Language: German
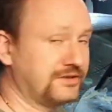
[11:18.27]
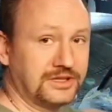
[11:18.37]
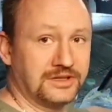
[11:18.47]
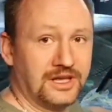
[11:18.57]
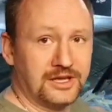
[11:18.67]

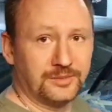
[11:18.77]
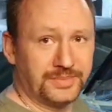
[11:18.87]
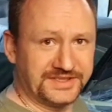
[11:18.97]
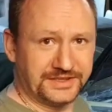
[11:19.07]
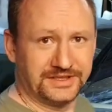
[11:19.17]
sondern
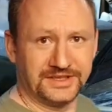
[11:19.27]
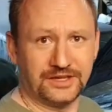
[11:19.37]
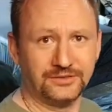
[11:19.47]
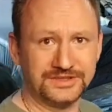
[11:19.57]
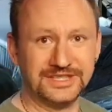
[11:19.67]
bis
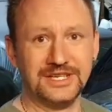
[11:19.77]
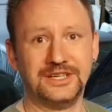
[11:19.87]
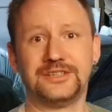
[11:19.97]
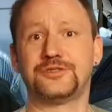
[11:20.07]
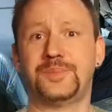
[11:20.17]
hinaus.
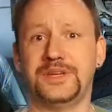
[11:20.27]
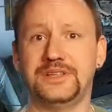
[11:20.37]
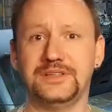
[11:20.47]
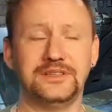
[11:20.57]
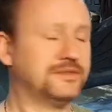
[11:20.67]

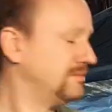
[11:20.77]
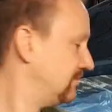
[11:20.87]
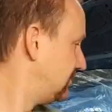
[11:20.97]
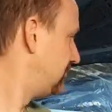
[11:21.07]
Später ähm,